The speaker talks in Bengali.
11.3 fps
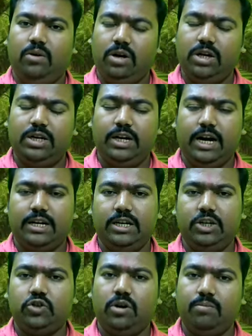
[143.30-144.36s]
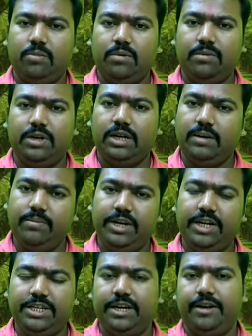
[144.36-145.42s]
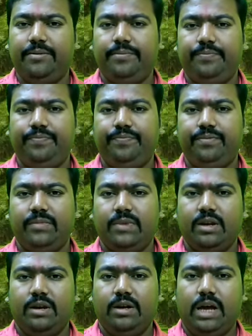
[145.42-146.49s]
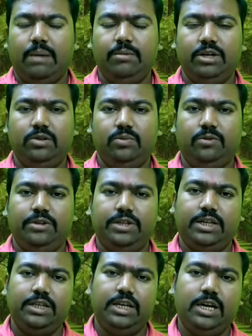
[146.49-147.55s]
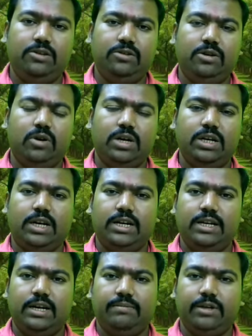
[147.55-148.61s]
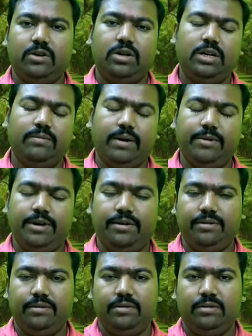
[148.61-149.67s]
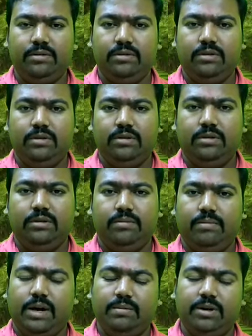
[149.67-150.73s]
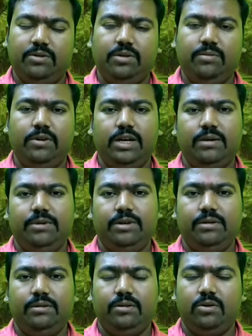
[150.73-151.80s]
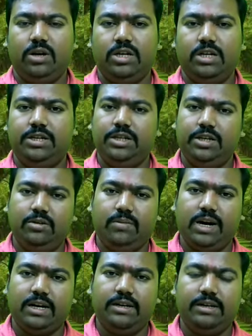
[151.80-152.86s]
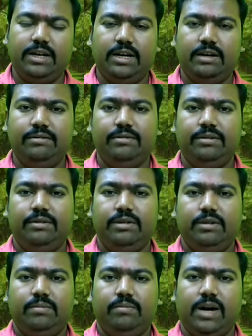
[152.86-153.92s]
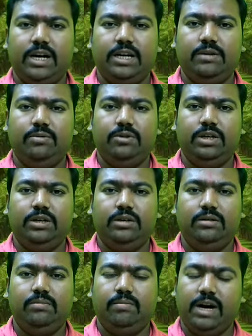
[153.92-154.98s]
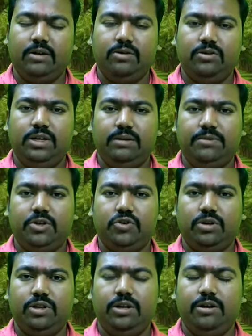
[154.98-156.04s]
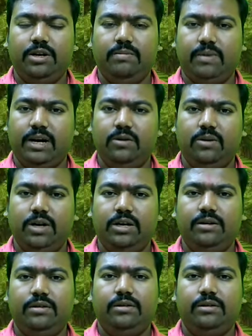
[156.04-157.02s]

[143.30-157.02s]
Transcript: লটারি কাটলে সম্ভাবনাটা বেড়ে যায় আমি কিন্তু বলছি না যে এই যুগে লটারি কাটলে আপনারা লটারি পাবেন বারবার করে বলি আমি লটারি যেহেতু ভাগ্যের খেলা ভাগ্যের প্রতি ভাগ্য যদি আপনার সদাই হয় ভালো হয়